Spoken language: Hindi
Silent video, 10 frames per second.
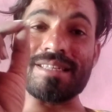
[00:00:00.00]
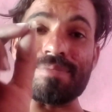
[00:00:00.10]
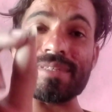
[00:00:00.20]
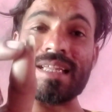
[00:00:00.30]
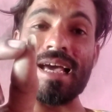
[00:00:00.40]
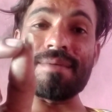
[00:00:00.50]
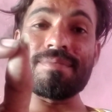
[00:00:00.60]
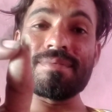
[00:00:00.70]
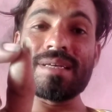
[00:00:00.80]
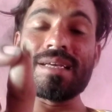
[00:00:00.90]

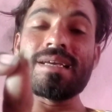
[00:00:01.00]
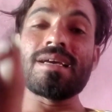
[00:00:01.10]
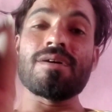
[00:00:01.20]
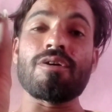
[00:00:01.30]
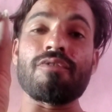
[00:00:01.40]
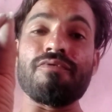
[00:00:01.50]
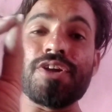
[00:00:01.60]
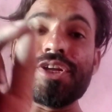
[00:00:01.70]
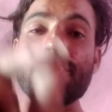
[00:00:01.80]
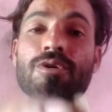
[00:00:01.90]
सब्सक्राइब और
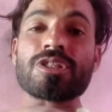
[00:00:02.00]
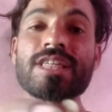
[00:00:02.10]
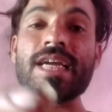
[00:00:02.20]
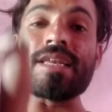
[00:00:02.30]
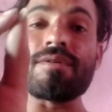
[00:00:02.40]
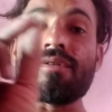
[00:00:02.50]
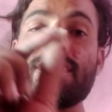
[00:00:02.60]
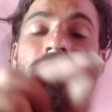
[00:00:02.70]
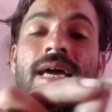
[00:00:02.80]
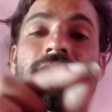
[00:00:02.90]
वीडियो को शेयर
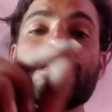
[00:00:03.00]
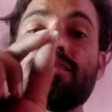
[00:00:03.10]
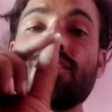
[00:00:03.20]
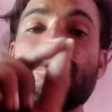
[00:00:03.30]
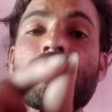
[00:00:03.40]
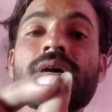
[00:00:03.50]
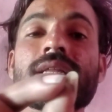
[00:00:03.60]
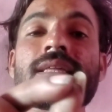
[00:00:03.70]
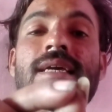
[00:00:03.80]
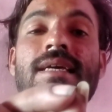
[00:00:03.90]
और लाइक दोनों
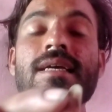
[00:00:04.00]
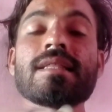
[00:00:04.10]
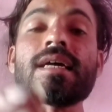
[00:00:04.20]
कर दें